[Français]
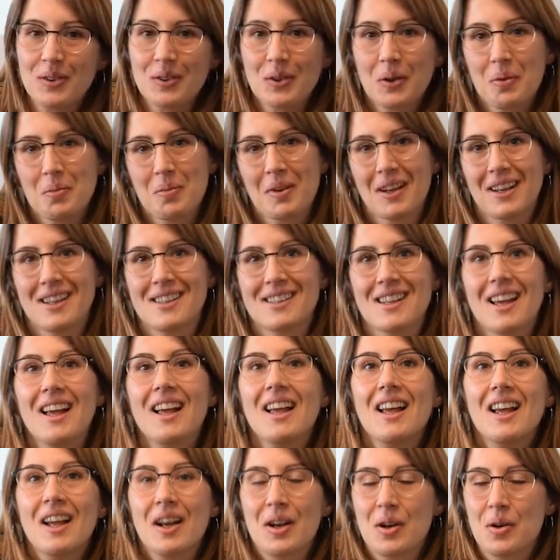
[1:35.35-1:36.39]
pour
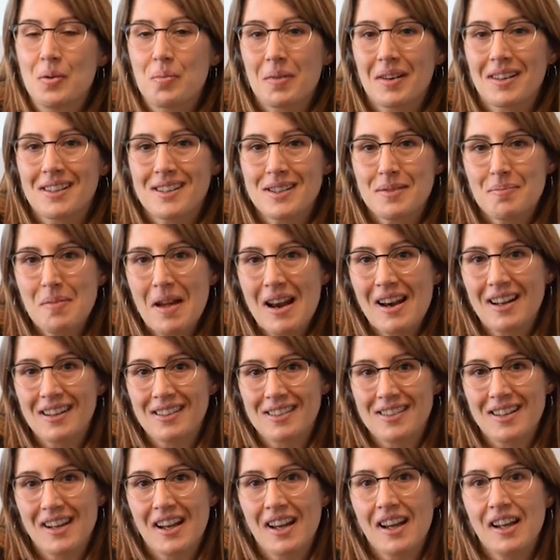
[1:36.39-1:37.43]
l'entreprise. Le
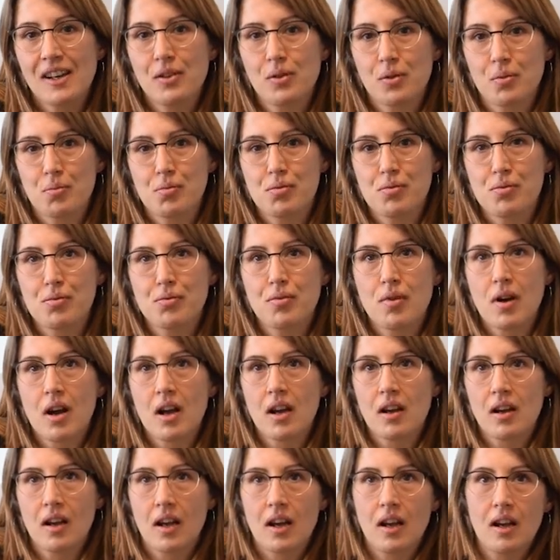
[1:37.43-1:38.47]
principal intérêt de
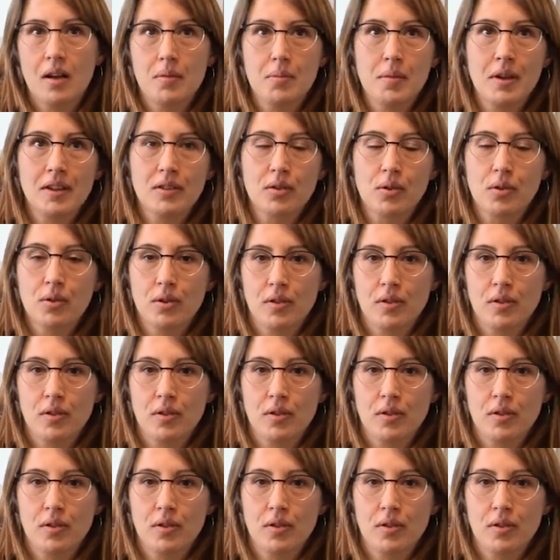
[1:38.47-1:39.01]
pouvoir